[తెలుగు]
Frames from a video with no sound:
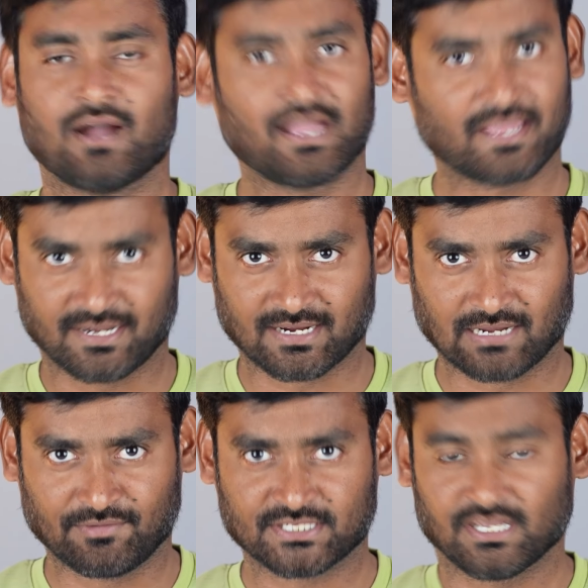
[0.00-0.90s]
హాయ్ క్రెడిట్ కార్డ్
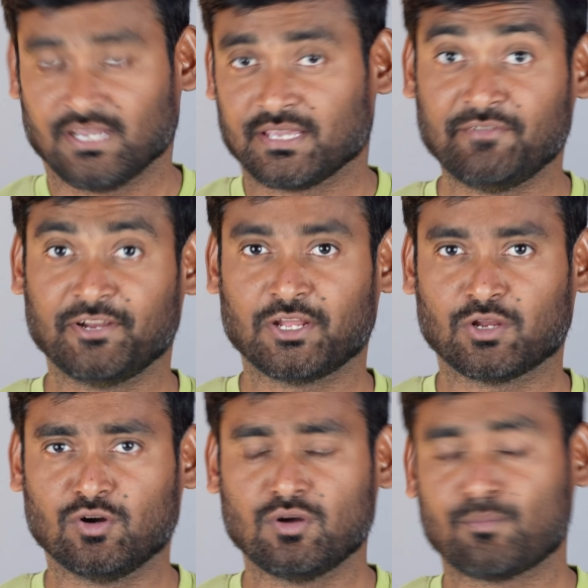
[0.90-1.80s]
లవర్స్ ఈ
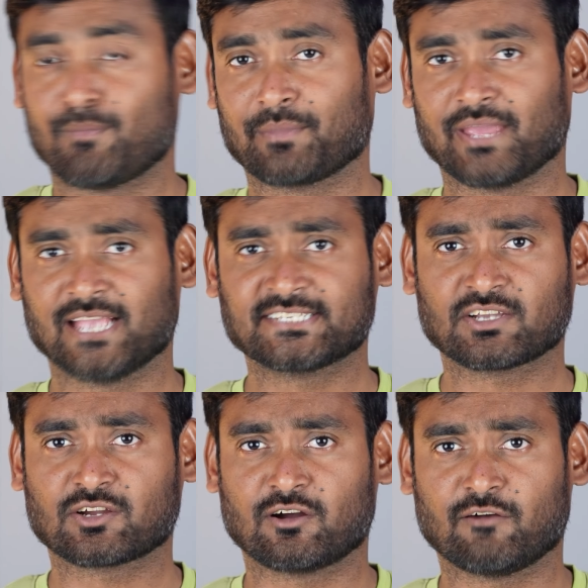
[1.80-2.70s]
వీడియోలో మనం ఎస్
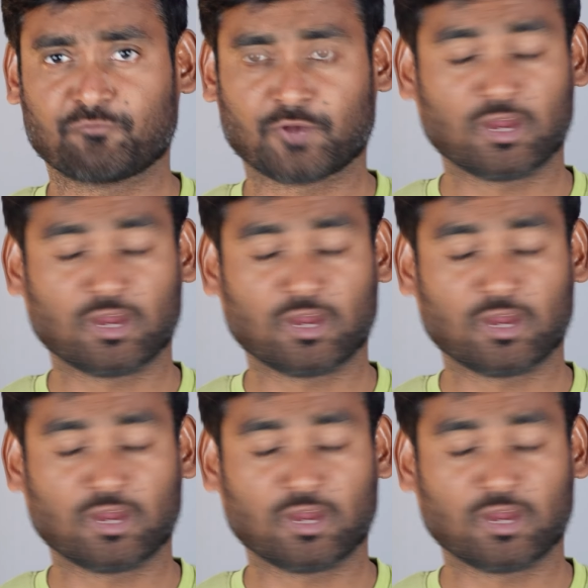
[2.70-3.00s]
యొక్క ఫ్రీ